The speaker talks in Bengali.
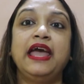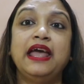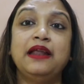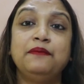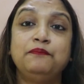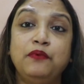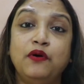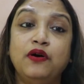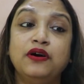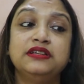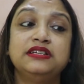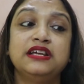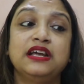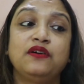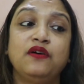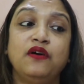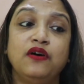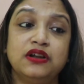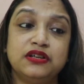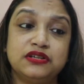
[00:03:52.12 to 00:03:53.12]
এরপর যে
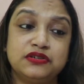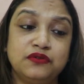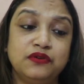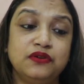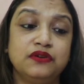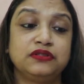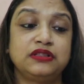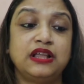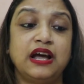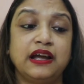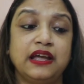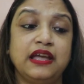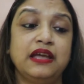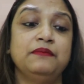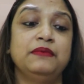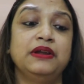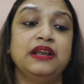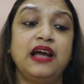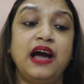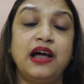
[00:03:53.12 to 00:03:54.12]
খরচগুলো থাকে
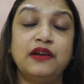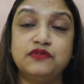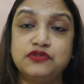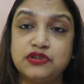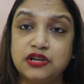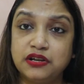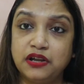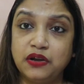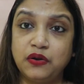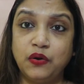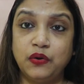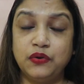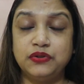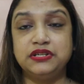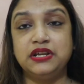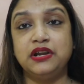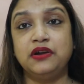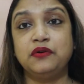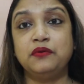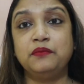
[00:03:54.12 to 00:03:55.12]
মানে আনুষঙ্গিক খরচ
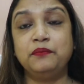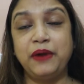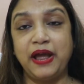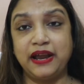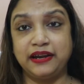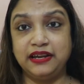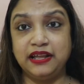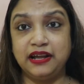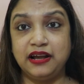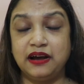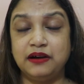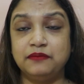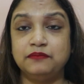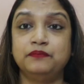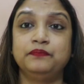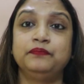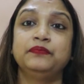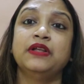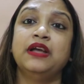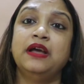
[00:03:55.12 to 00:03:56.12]
যেরকম প্র্যাকটিকাম
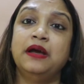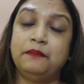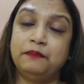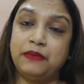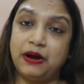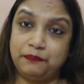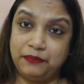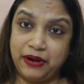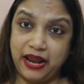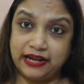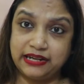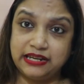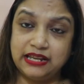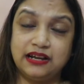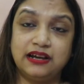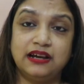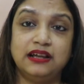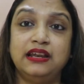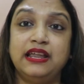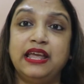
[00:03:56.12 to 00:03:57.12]
বা
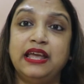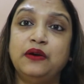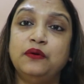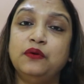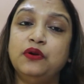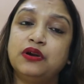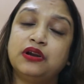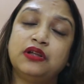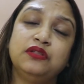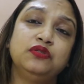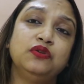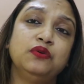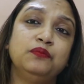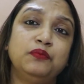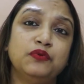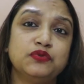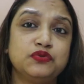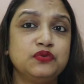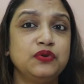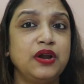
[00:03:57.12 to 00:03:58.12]
প্র্যাকটিক্যাল এইগুলোর কিন্তু
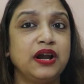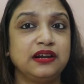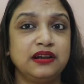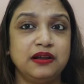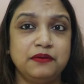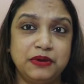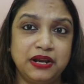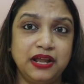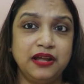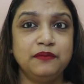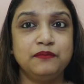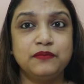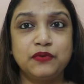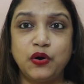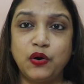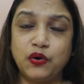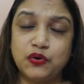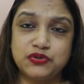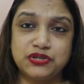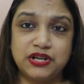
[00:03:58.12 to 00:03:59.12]
প্রচুর একটা মানে
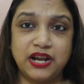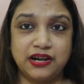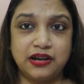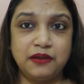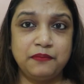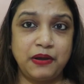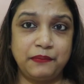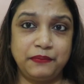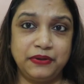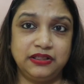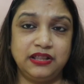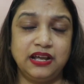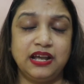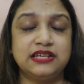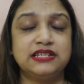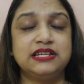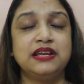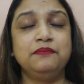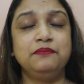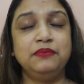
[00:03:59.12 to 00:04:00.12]
খরচের একটা ব্যাপার থাকে
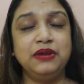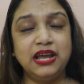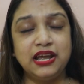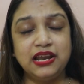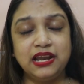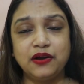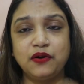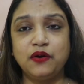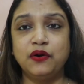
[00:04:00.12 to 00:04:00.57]
সেই বিএড এ